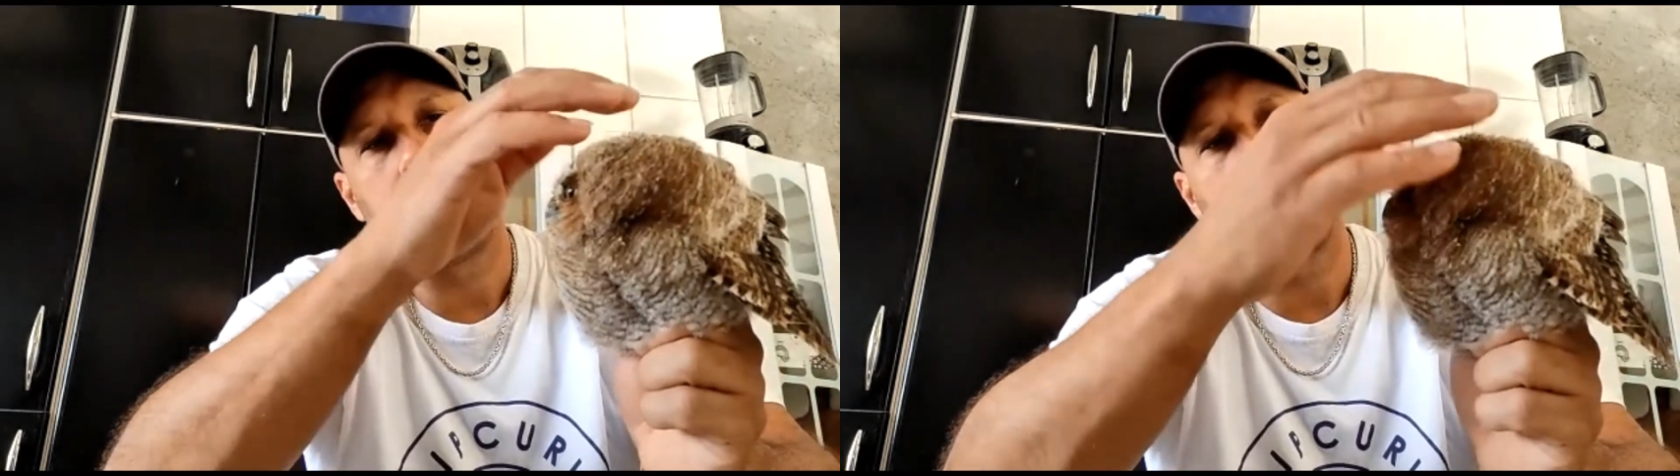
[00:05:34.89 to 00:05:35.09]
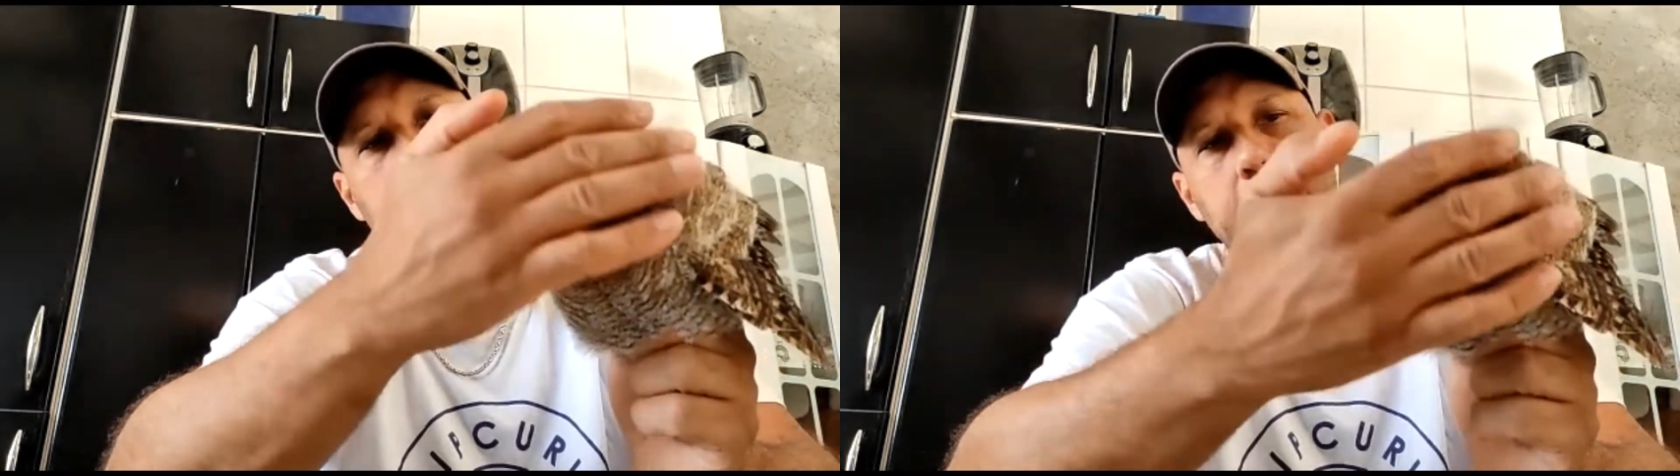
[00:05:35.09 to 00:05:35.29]

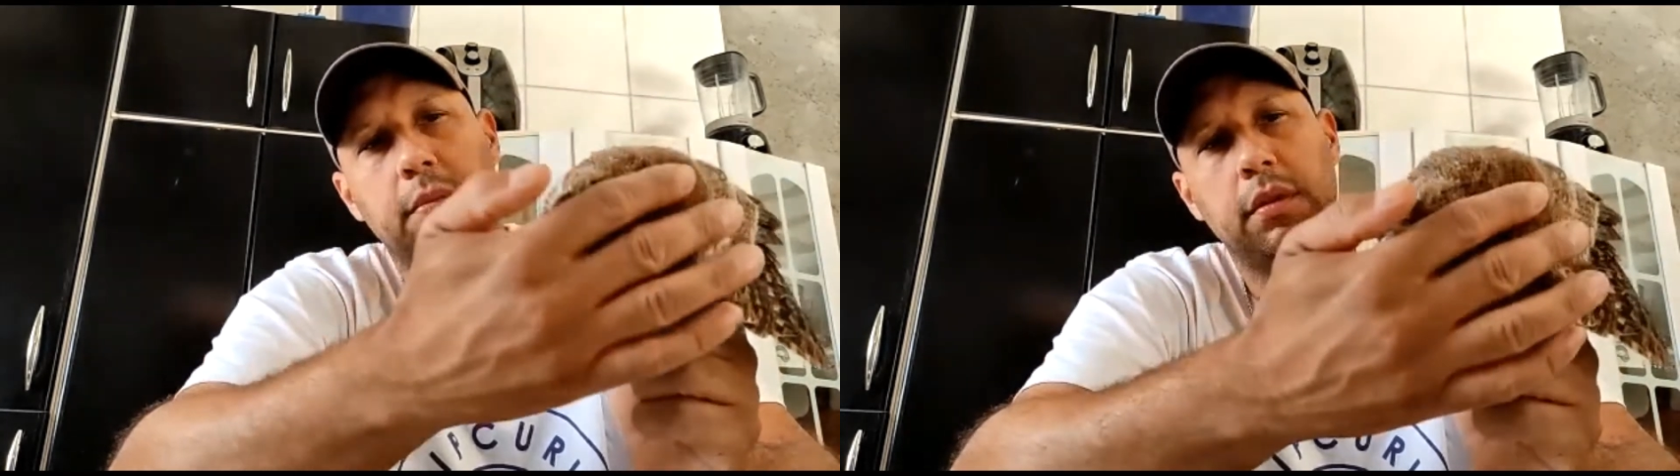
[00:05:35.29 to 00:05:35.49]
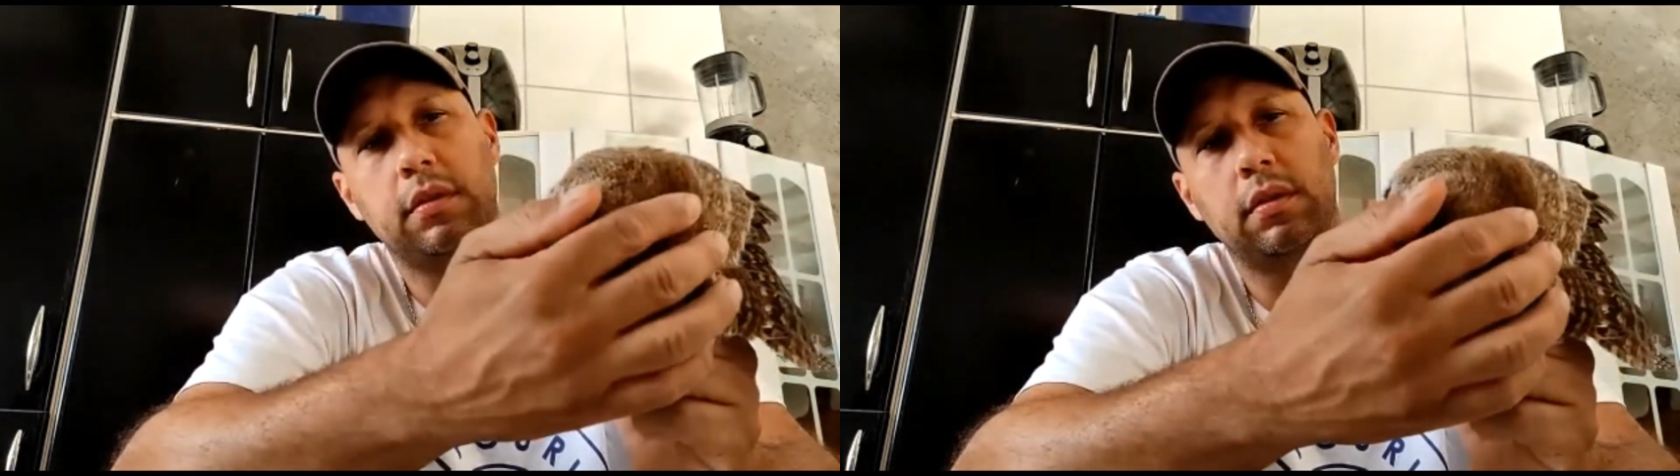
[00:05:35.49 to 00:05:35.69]
parece
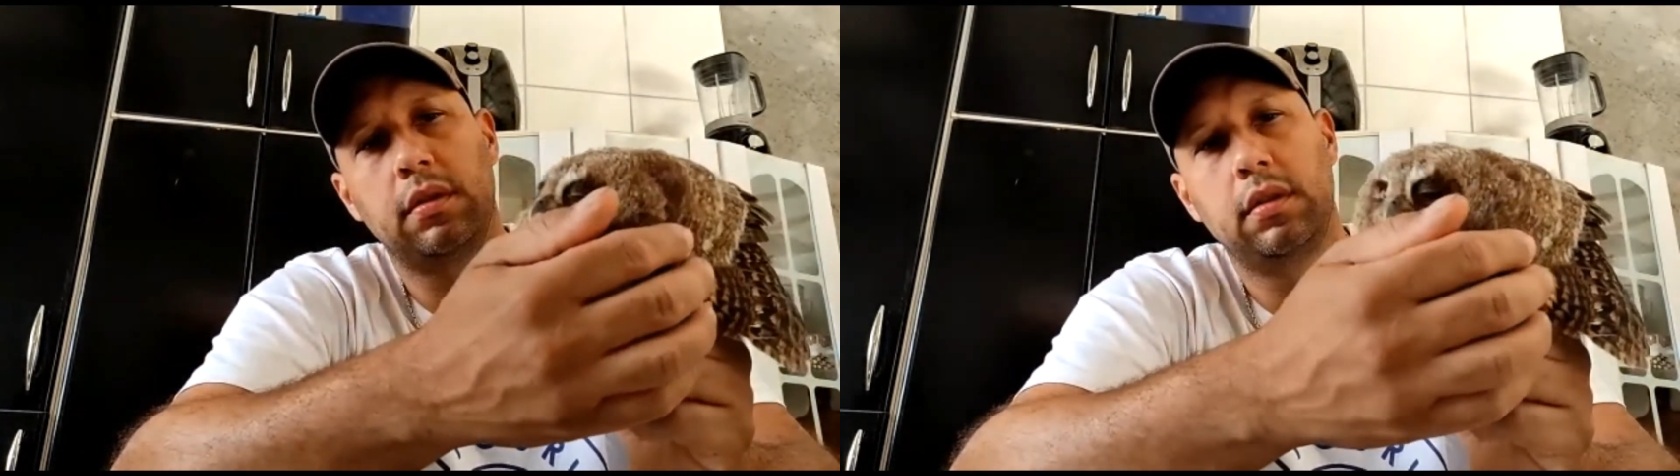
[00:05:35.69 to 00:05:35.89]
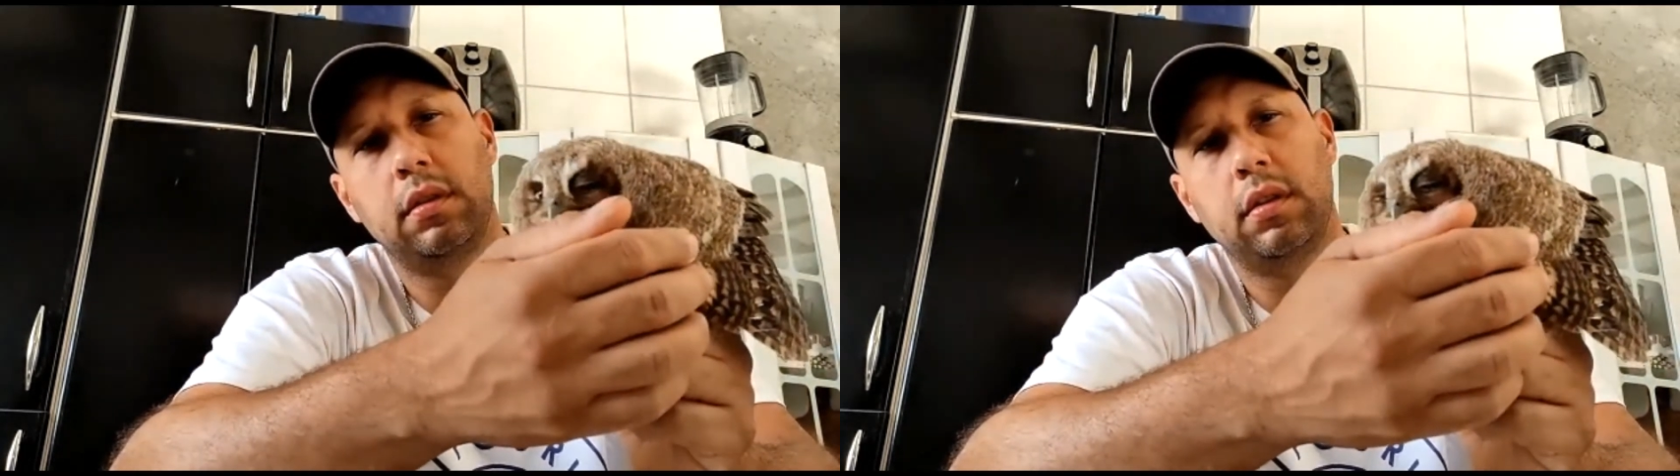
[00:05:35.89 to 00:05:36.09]
ser
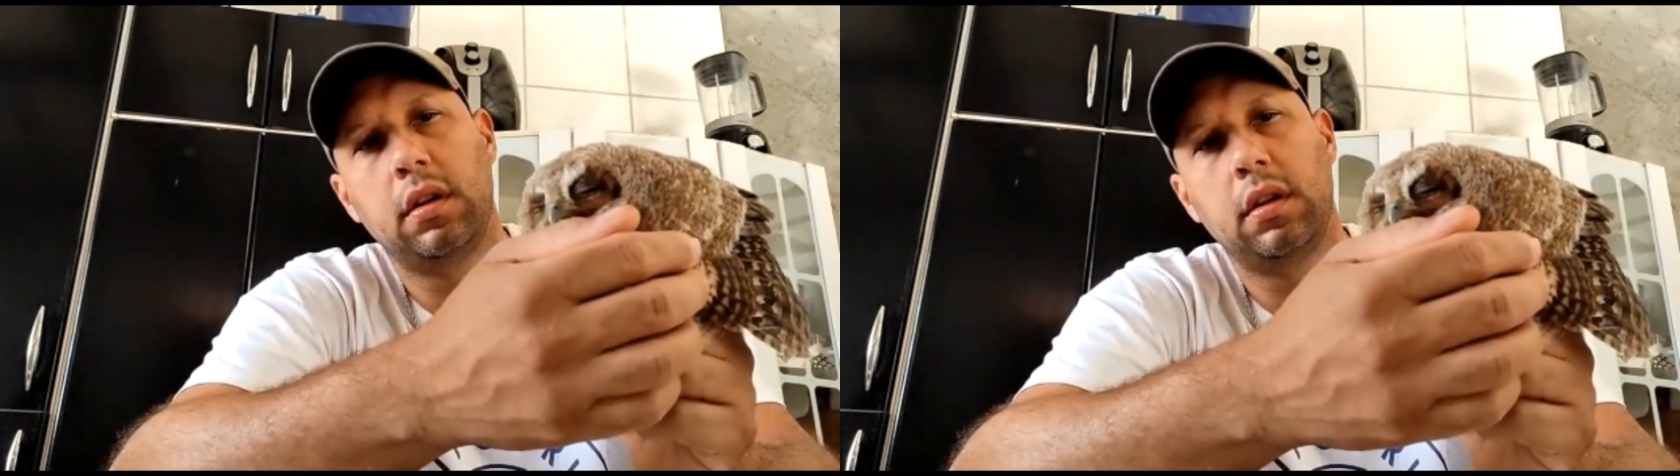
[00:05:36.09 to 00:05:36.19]
muito